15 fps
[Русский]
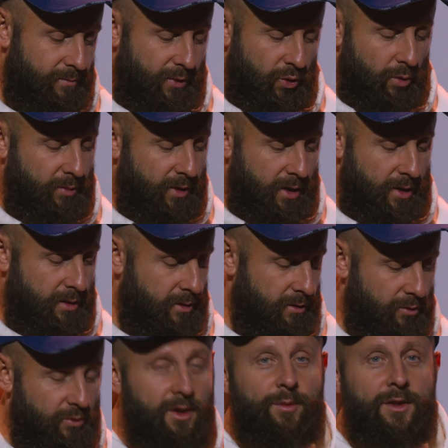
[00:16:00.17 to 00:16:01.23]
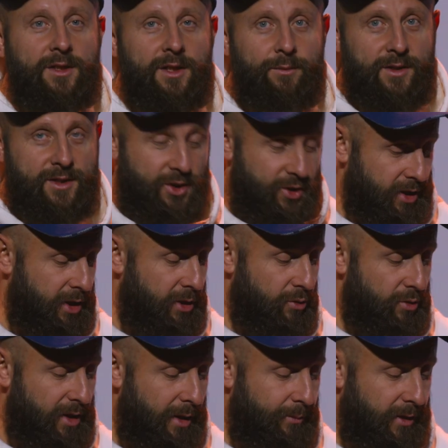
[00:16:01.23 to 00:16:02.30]
потом их, ну, не было там пластической
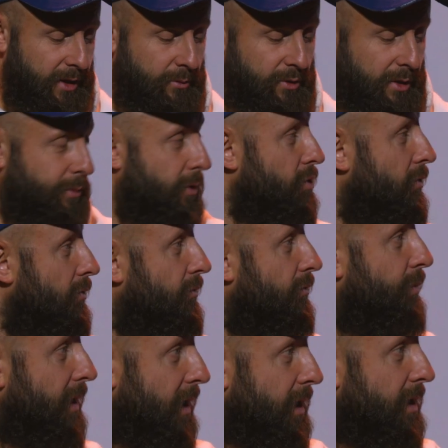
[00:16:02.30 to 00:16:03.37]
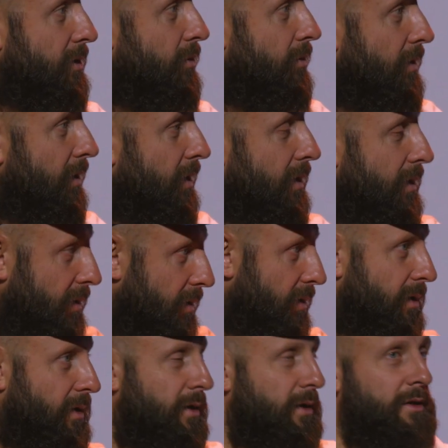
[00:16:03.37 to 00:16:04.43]
хирургии, поэтому я пришел в поликлинику
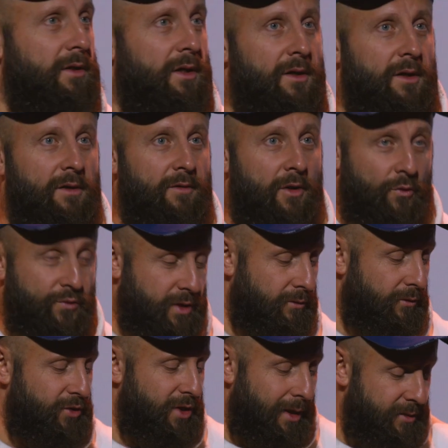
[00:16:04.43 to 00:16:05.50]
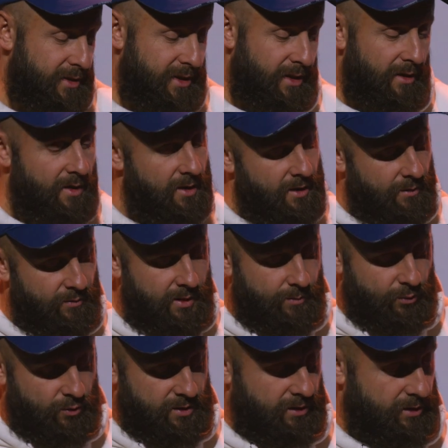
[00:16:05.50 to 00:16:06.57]
э, на Воровского в Челябинске. Мне
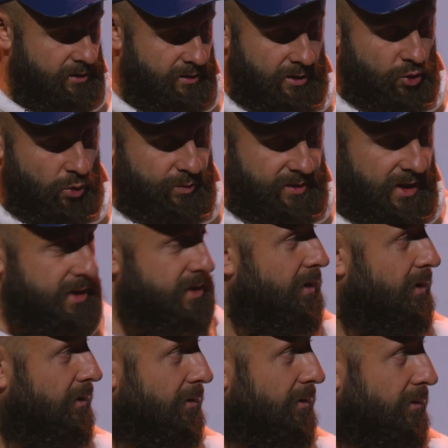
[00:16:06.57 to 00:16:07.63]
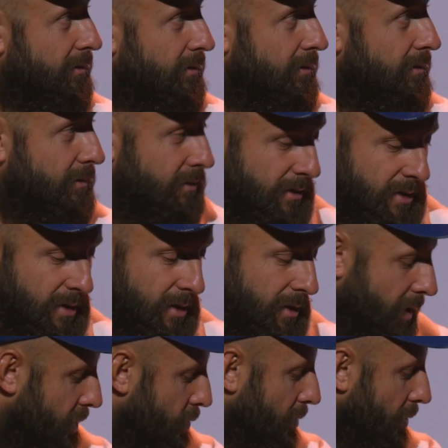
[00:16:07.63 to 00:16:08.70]
просто это ножом срезали,
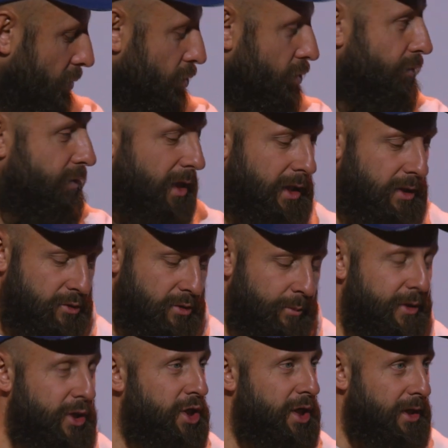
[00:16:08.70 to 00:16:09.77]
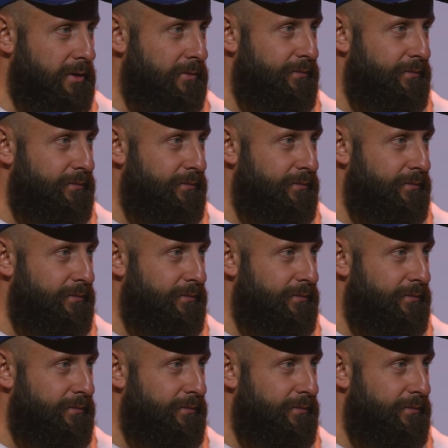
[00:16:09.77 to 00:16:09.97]
отсюда кожу взяли и сюда пришили.